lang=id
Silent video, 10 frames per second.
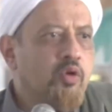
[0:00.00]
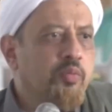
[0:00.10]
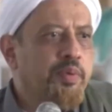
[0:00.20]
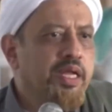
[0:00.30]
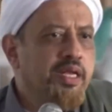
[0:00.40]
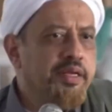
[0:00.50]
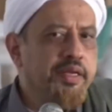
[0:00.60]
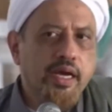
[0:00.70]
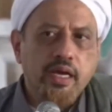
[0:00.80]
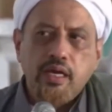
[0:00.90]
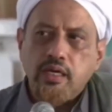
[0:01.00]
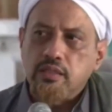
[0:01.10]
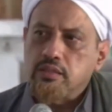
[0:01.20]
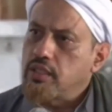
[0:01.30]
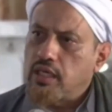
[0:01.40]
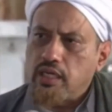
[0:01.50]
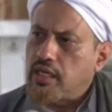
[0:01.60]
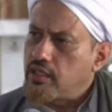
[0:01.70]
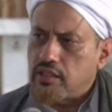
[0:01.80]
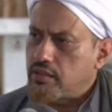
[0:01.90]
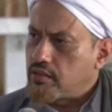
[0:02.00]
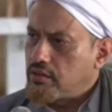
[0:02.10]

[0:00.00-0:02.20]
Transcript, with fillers: mau pindah? Jangan